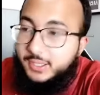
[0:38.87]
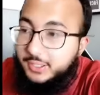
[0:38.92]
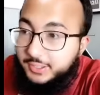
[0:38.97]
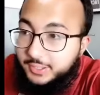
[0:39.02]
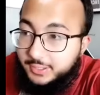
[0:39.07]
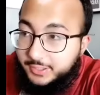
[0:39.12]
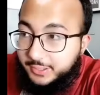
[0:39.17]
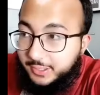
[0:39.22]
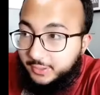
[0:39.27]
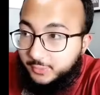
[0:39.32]

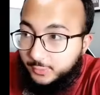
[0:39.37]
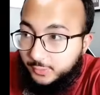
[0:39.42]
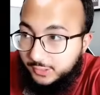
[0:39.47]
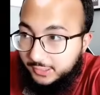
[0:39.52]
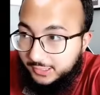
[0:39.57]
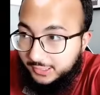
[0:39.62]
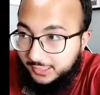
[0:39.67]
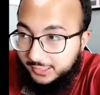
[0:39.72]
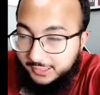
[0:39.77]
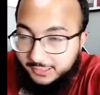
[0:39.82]
نقرا
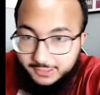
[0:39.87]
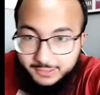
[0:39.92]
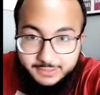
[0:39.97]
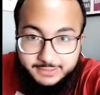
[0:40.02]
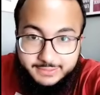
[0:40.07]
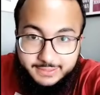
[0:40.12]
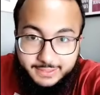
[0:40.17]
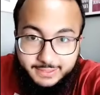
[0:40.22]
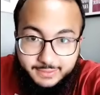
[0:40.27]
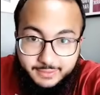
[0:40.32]
كل
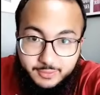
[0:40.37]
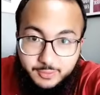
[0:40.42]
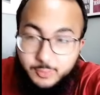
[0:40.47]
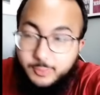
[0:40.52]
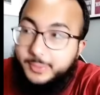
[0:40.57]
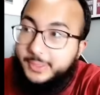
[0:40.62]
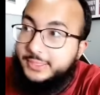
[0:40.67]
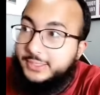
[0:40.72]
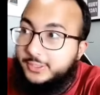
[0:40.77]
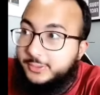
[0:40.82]
القطعة
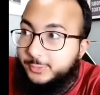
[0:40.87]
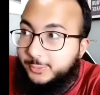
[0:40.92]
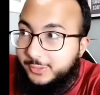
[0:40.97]
وبعدين